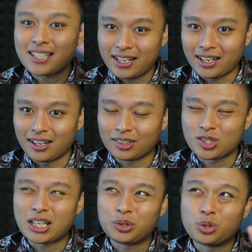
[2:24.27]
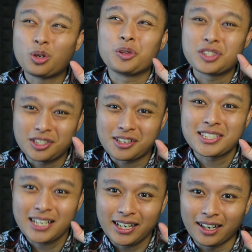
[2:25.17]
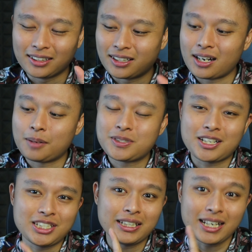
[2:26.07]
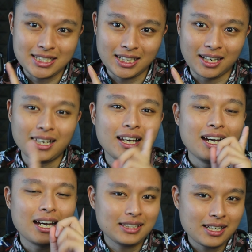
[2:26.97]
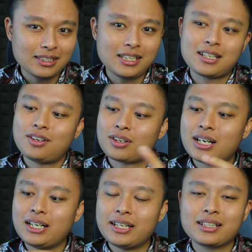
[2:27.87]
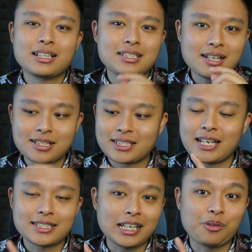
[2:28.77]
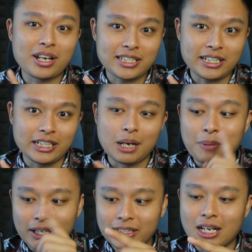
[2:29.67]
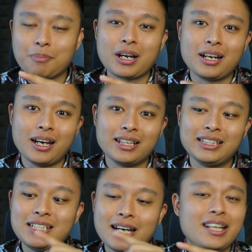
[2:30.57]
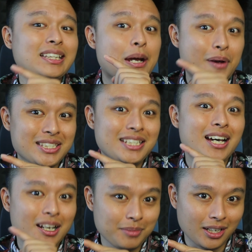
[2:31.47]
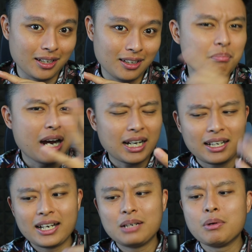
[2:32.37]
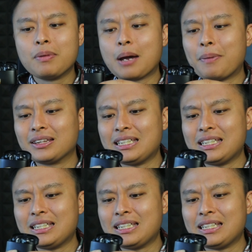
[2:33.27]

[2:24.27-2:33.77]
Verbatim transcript: saya atau satu concern saya terhadap charging case-nya, hati-hati kalau kalian ngecharge case TWS ini apalagi dalam keadaan tidak ada TWS di dalamnya, bakal ada beberapa